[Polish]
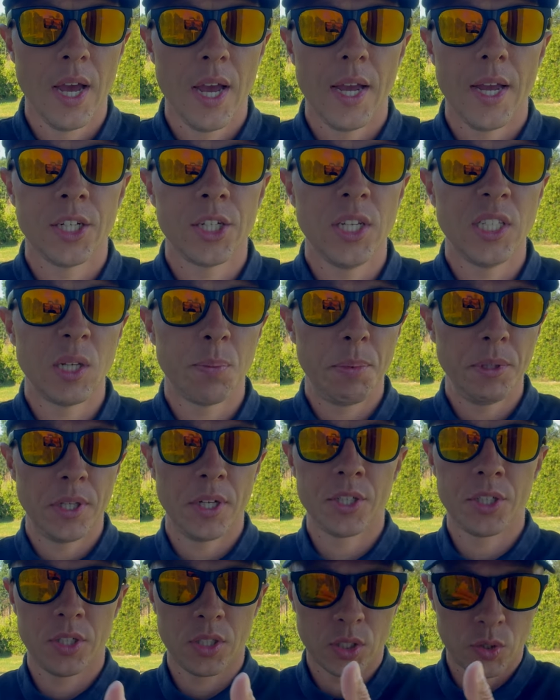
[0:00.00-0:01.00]
Jeśli
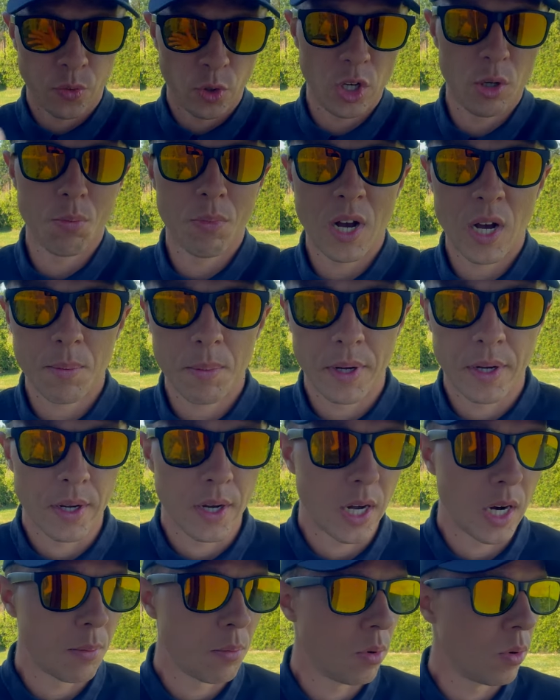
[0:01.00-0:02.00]
zapytasz swoją mamę
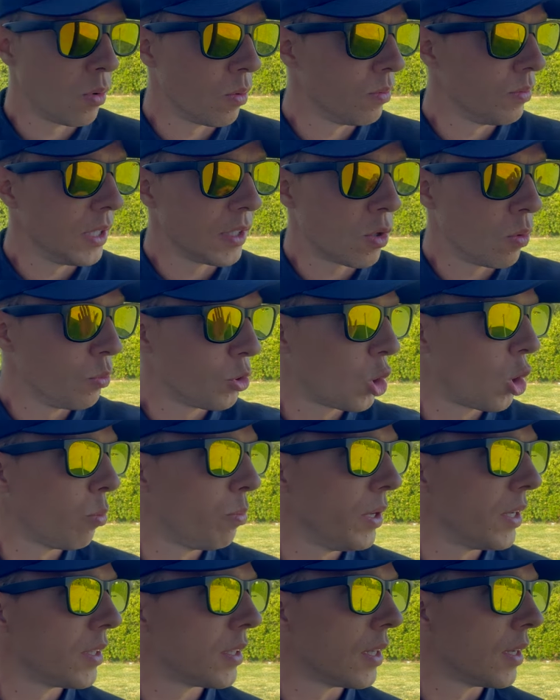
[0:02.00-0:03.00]
albo jakąś
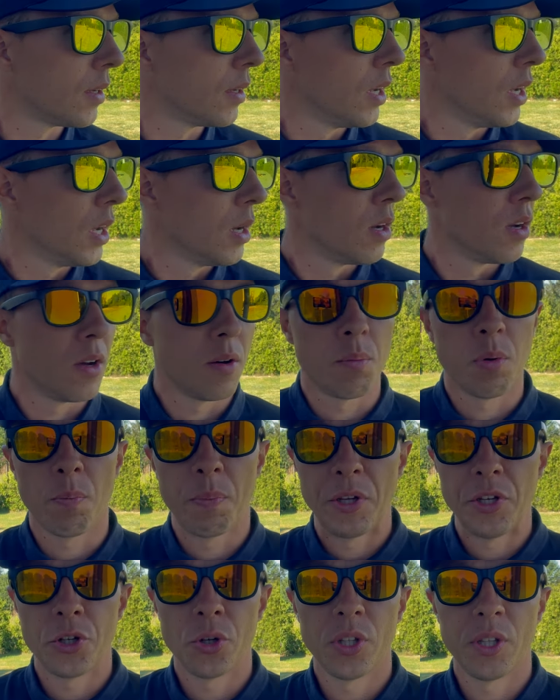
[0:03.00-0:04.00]
kobietę po
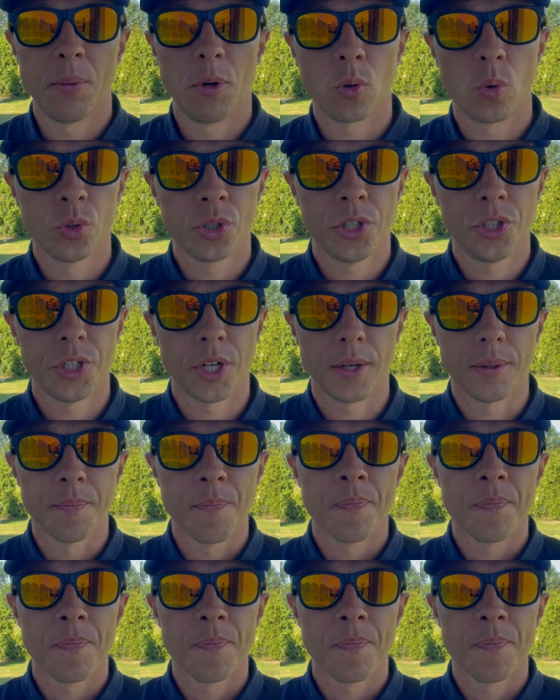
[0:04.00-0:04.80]
50 roku życia,